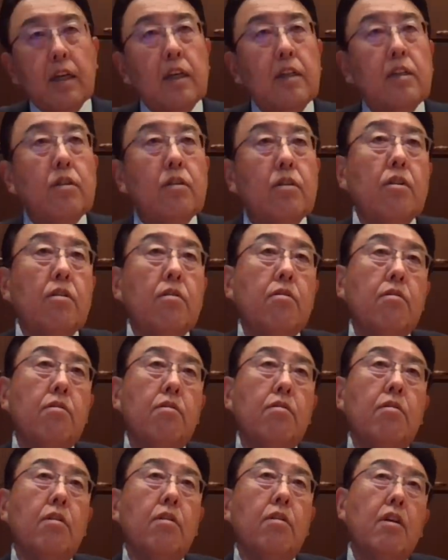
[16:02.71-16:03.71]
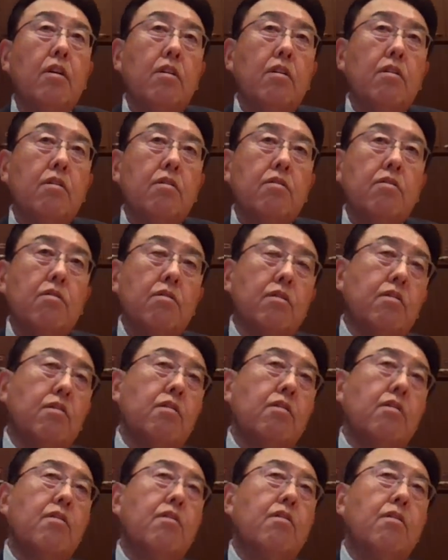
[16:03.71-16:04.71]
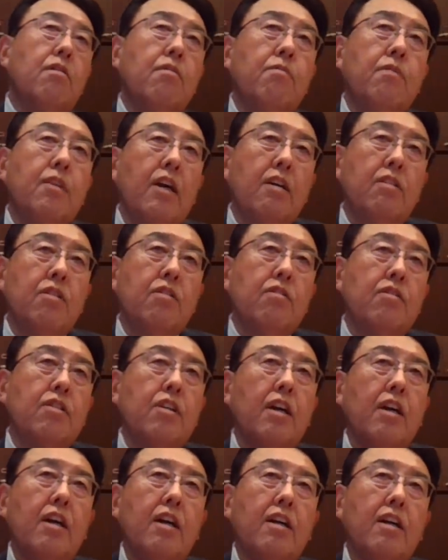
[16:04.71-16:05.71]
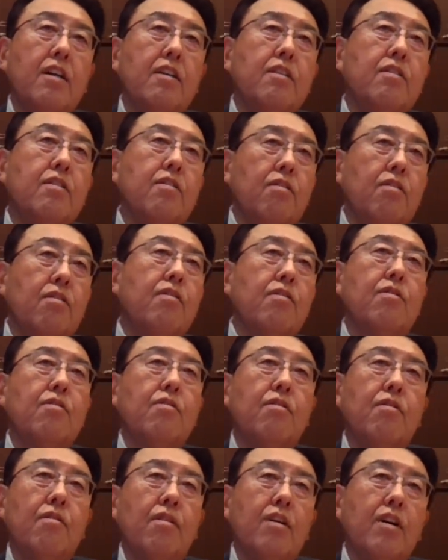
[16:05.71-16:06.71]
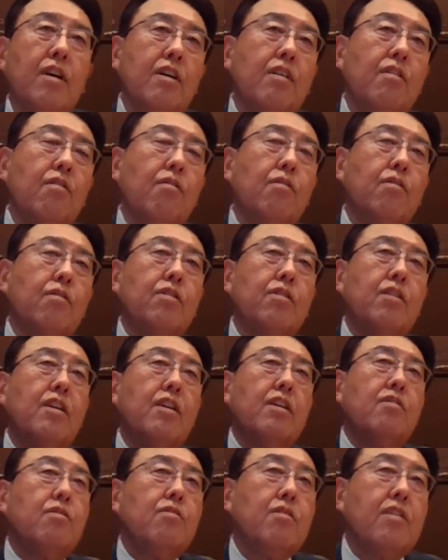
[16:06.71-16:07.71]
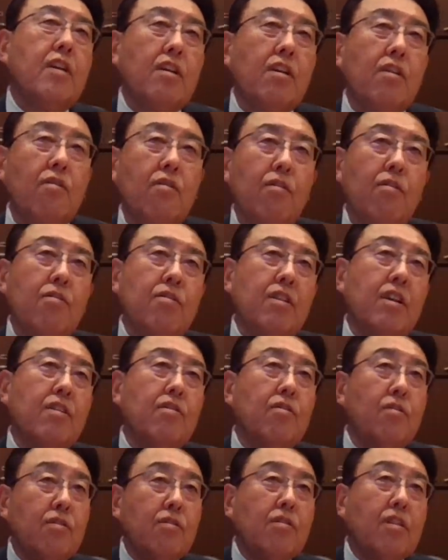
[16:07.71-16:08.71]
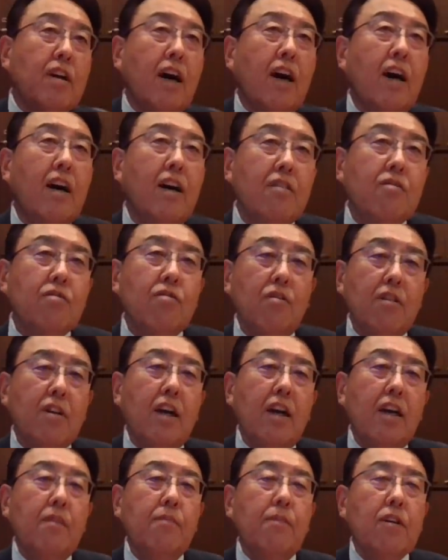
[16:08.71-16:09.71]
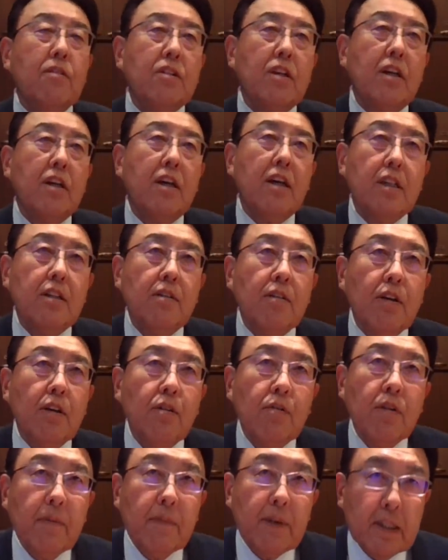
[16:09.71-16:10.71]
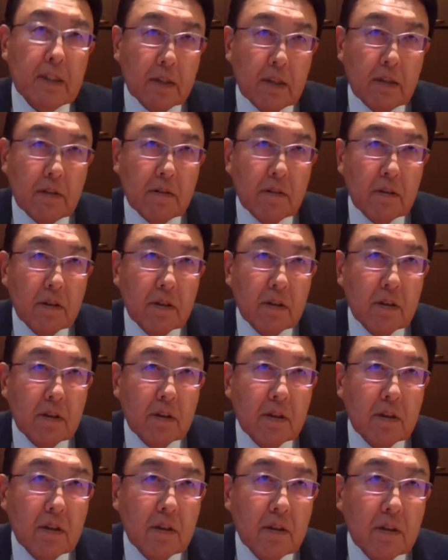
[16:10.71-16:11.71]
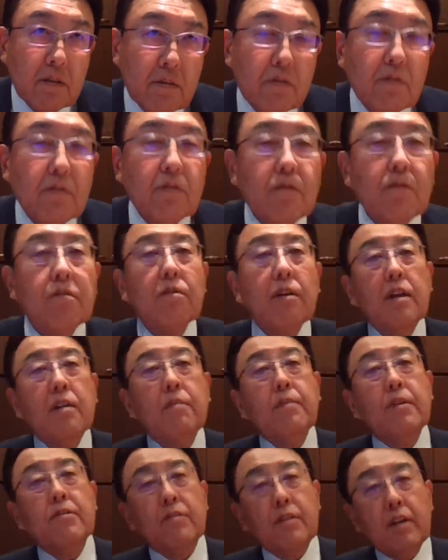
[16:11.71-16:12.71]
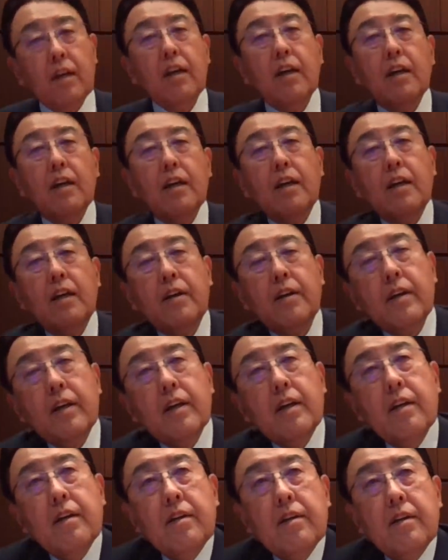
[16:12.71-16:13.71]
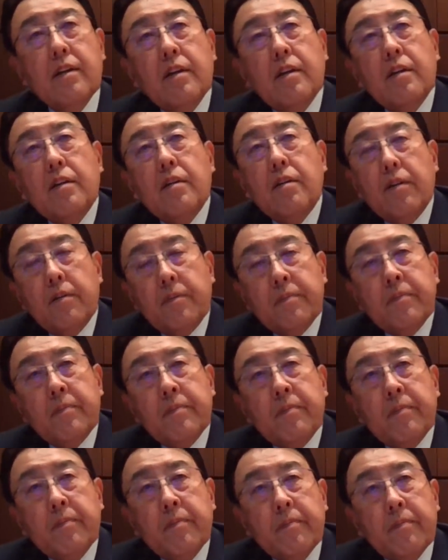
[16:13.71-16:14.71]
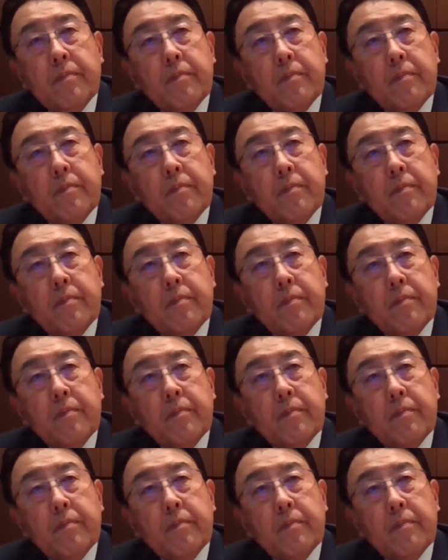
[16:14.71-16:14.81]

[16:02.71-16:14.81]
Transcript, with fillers: けないっていう、その、昔の社会の、その、要請というか、強制というか、それが今の社会では弱まってる。はい、あ、なるほど。ということはありますね。なるほど。うん、